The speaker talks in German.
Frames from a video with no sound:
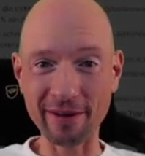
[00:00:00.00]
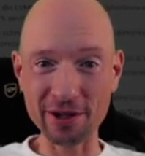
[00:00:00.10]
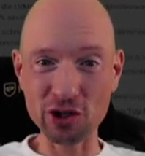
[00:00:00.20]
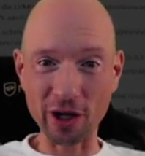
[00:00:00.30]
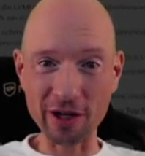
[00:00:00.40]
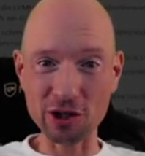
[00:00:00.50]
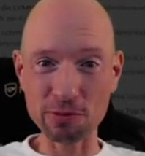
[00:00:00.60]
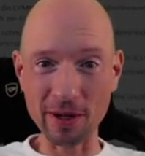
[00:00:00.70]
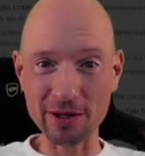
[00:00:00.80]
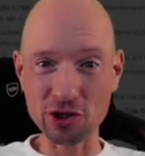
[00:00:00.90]

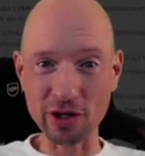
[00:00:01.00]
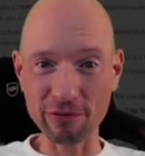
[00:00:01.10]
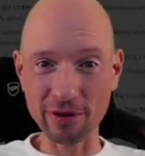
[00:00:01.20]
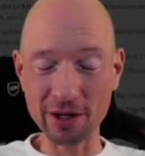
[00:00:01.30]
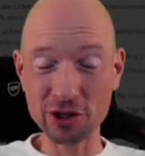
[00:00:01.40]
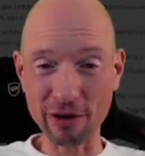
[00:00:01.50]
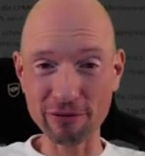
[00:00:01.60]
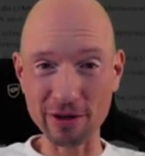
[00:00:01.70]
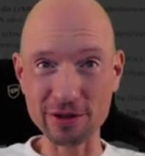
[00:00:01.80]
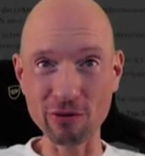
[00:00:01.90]
Schreckgespenst,
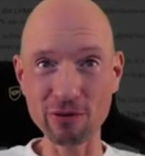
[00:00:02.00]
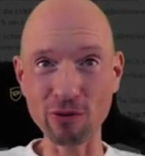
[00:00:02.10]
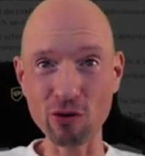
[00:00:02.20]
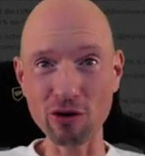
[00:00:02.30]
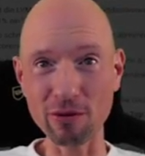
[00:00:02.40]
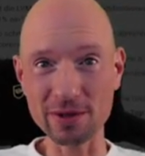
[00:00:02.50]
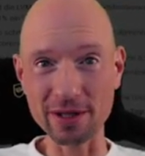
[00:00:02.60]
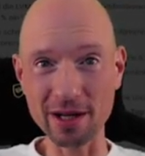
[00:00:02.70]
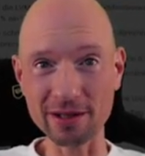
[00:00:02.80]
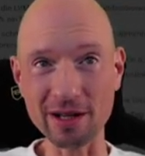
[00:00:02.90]
Stagflation, wo kommt es
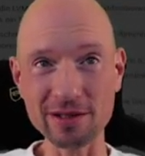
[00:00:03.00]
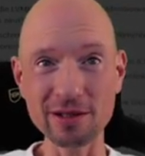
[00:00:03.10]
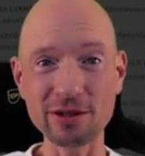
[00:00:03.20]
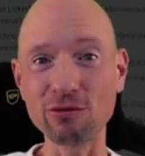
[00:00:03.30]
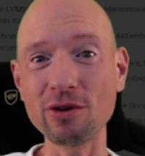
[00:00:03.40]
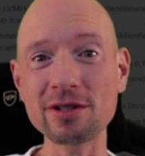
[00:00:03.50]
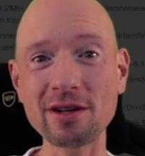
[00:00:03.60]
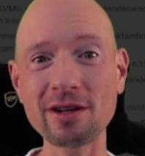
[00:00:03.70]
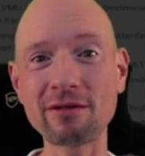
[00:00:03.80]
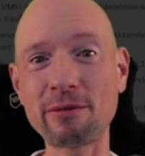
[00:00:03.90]
her? Das sind die
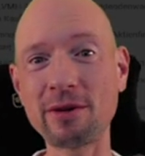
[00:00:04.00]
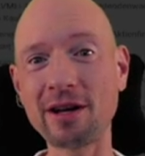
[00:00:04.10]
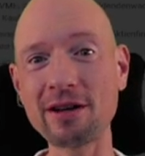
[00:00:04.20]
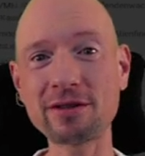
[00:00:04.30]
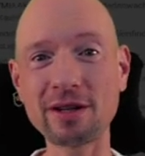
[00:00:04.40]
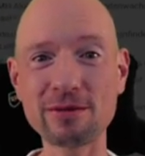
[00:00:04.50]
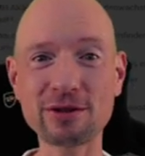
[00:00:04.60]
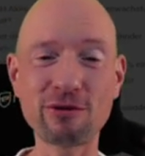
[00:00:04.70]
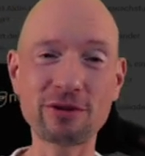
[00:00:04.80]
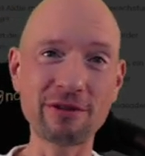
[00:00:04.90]
Ursachen. Wenn man Livestreams
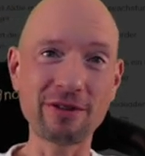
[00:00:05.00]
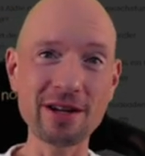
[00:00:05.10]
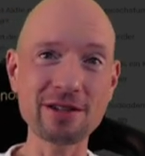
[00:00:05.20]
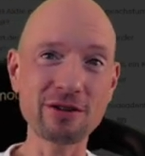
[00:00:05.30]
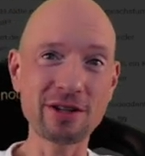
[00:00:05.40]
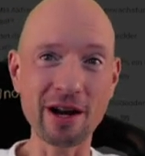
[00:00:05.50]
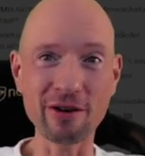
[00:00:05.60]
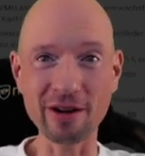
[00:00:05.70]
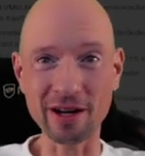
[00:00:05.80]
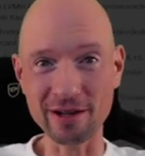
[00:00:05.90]
guckt, da weiß auch die eine
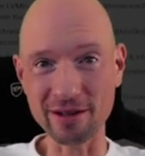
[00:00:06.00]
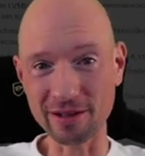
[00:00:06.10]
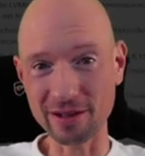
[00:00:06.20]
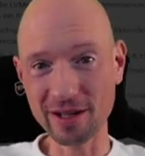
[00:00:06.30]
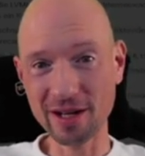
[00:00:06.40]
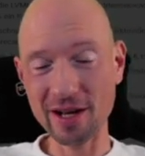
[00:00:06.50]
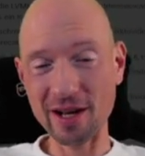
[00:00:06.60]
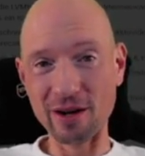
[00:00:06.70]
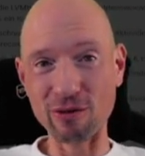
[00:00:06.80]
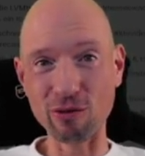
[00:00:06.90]
oder andere
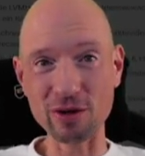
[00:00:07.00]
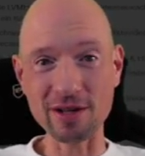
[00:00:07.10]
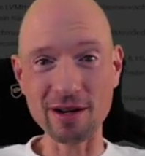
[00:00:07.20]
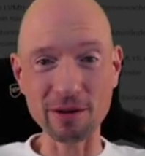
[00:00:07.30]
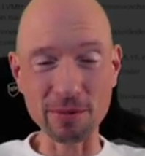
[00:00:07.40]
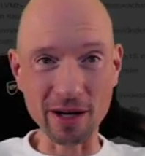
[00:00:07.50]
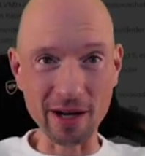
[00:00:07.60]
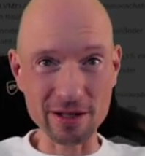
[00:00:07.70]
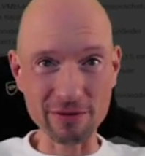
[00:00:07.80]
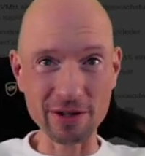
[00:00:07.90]
Ursache
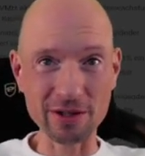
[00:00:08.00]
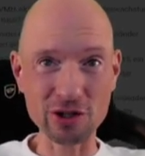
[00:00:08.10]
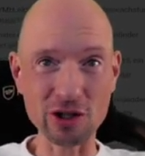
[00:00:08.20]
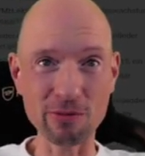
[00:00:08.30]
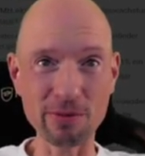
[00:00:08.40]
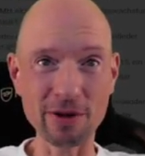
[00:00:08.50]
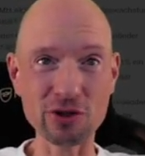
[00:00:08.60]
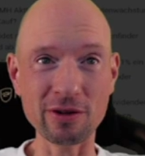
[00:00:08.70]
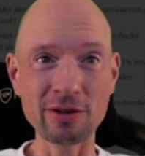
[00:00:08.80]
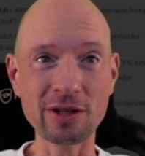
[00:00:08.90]
bereits, weil ich das Schaubild
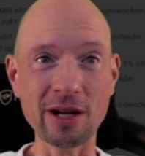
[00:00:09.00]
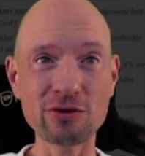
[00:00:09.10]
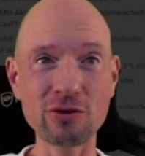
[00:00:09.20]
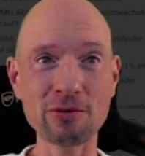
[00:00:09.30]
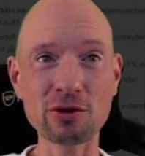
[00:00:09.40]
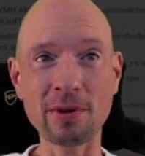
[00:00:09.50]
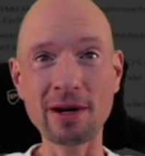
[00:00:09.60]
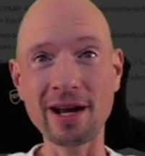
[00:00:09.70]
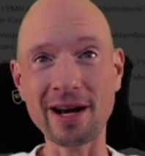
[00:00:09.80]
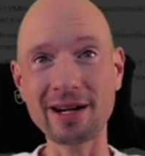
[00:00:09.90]
schon nicht ganz so hübsch mal
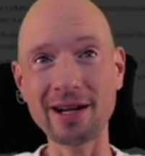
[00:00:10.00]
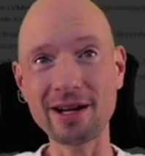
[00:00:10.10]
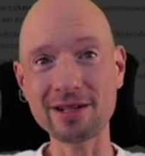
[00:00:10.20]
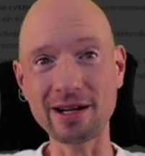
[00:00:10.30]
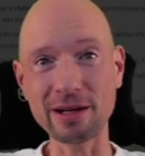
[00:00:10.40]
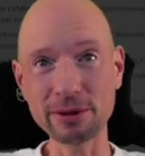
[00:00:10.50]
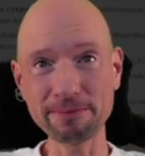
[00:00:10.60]
erklärt habe.